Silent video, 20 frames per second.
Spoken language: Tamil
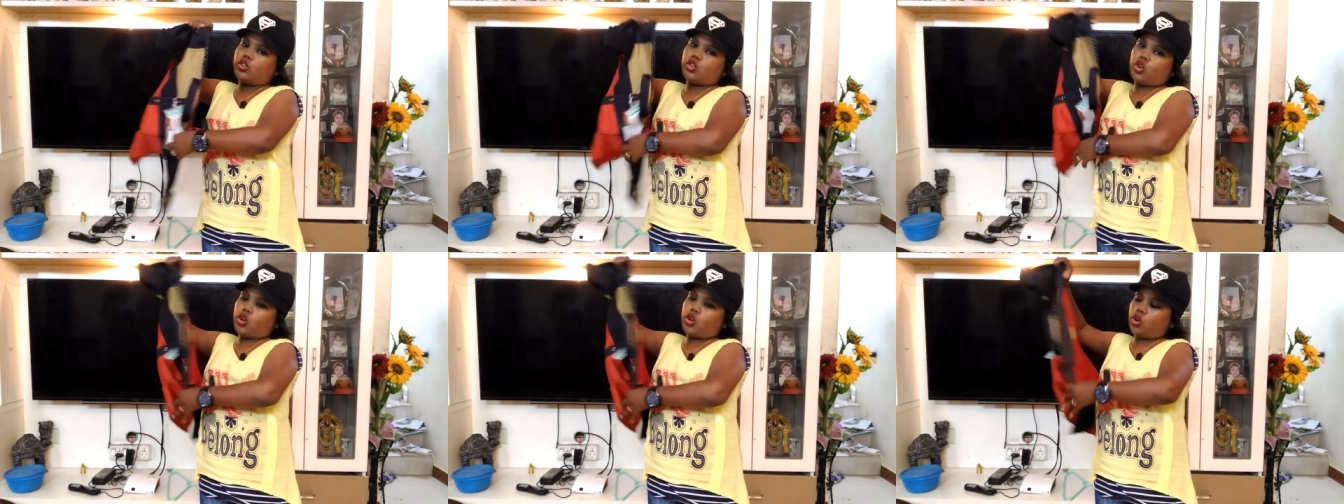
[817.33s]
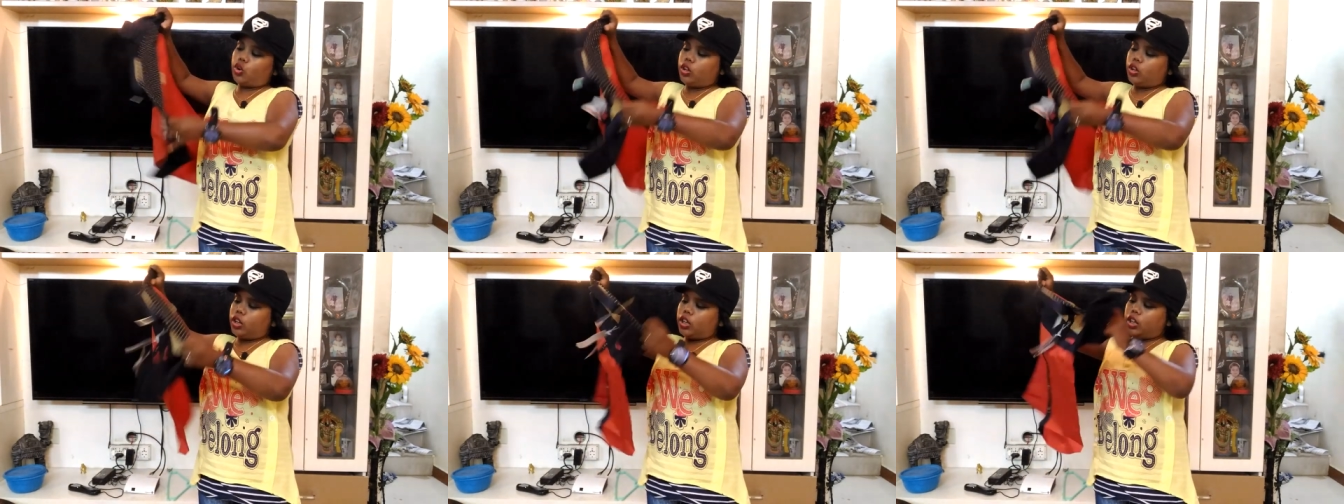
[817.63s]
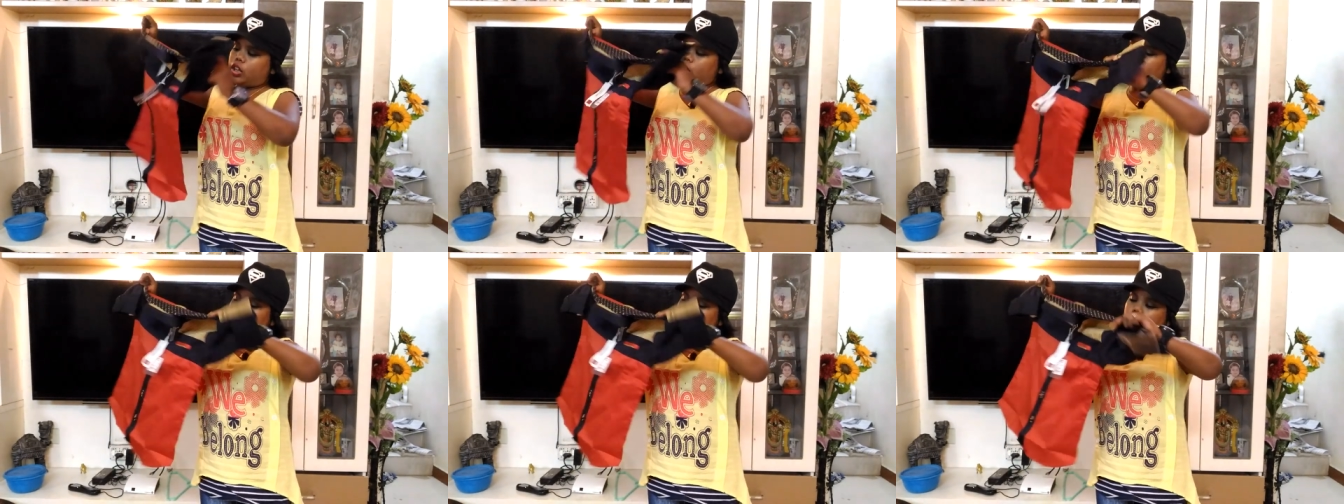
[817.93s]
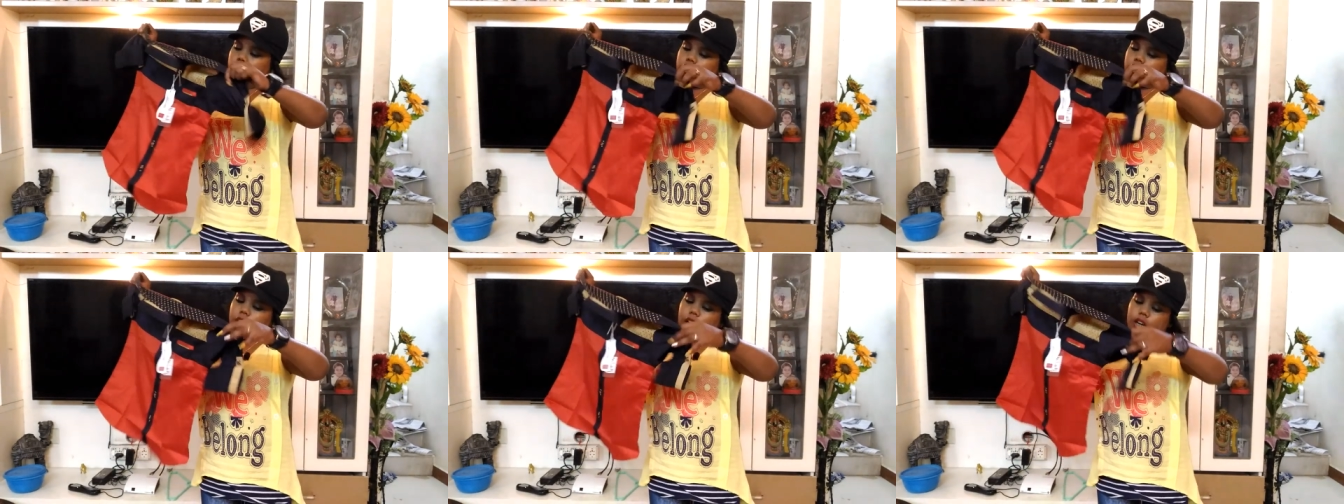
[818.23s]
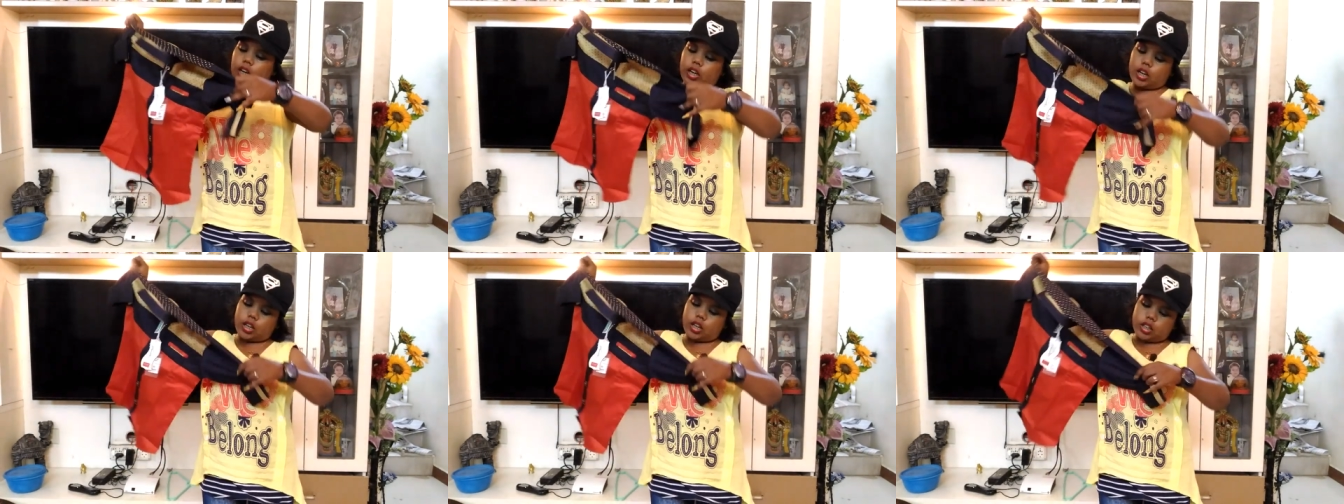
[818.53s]
ஸோ இது வந்து ஒரு
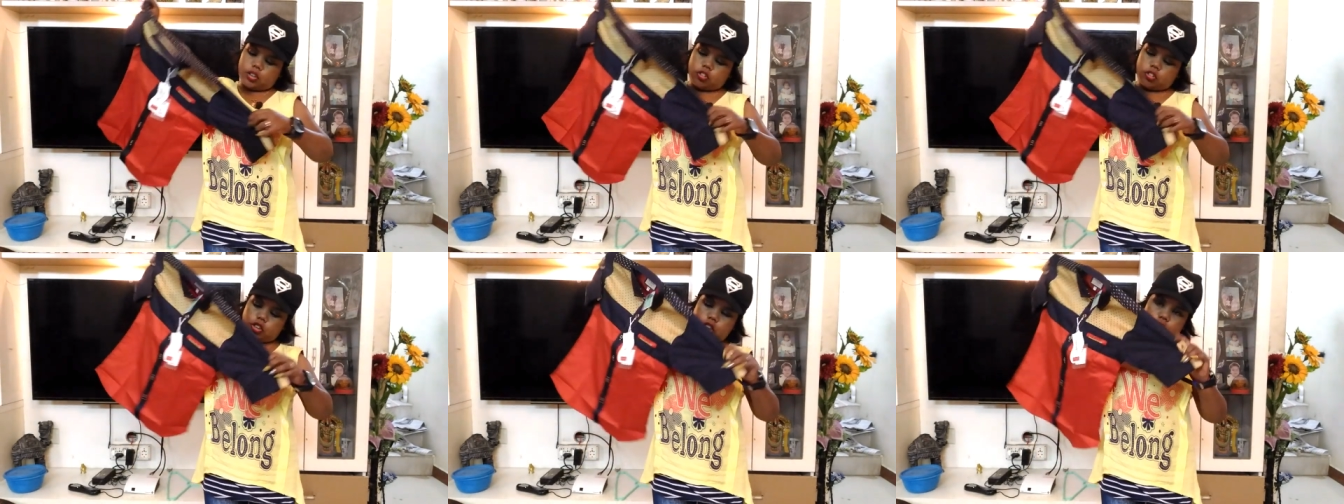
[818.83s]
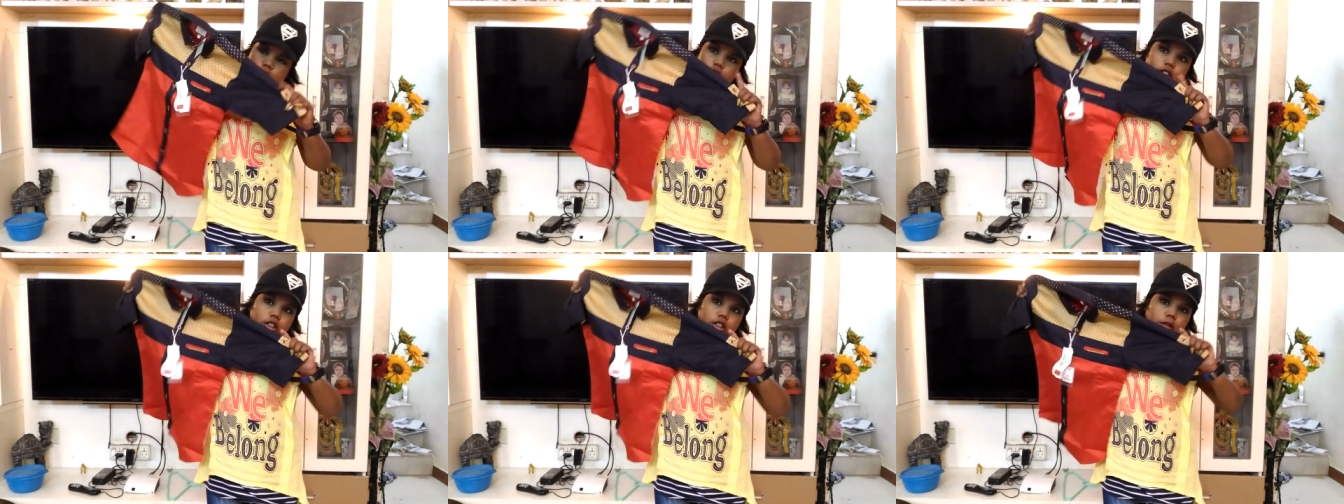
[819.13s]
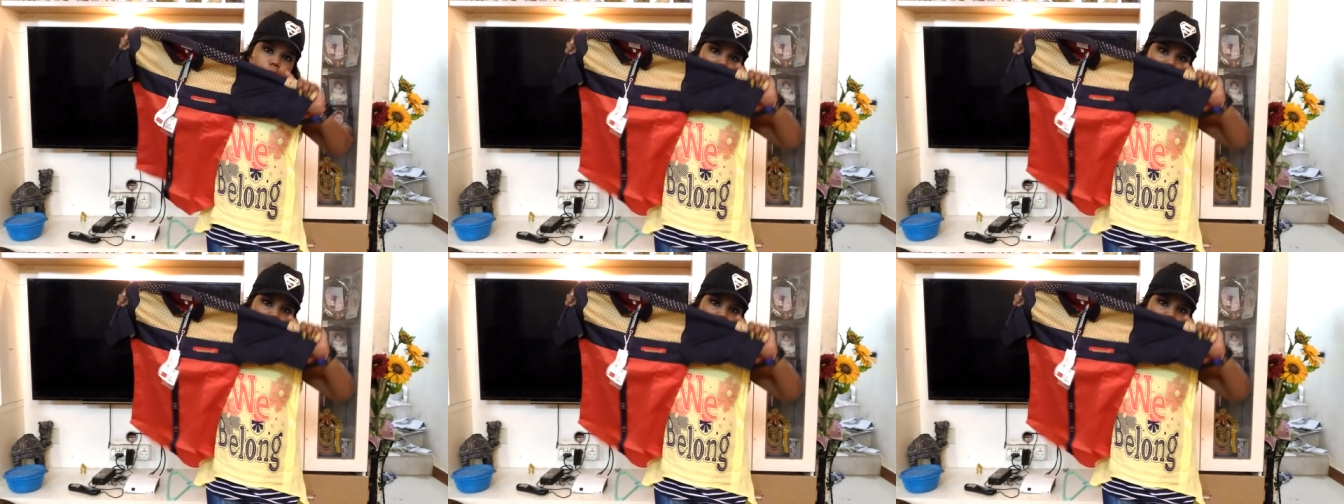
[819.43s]
அழகான ஷர்ட்டு